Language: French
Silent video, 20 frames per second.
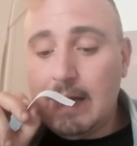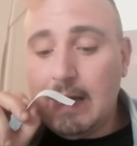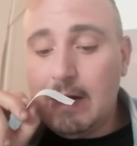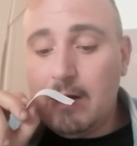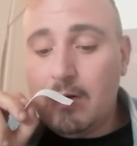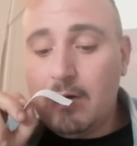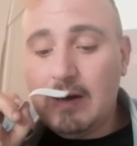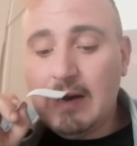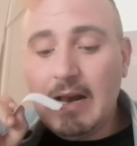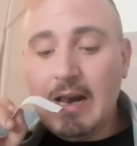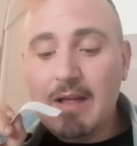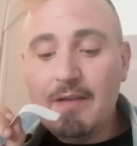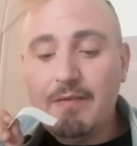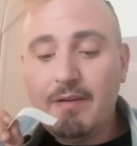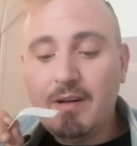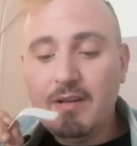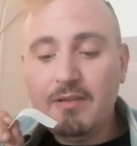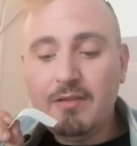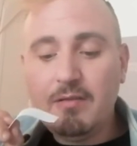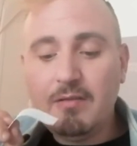Alors la
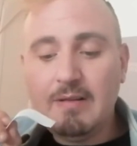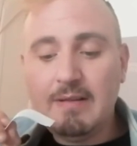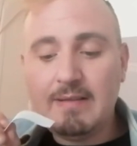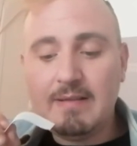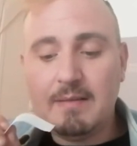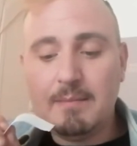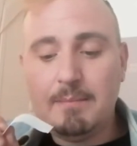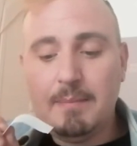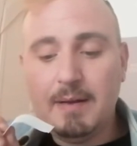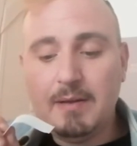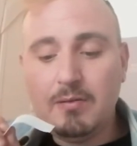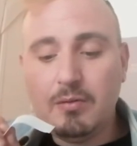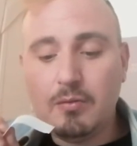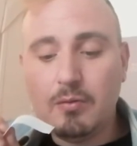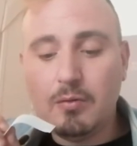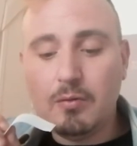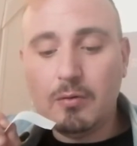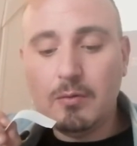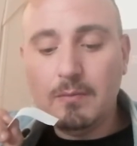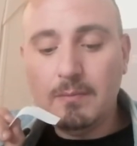lavande, on la sent pas
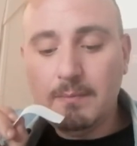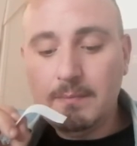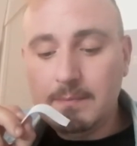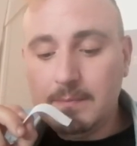trop.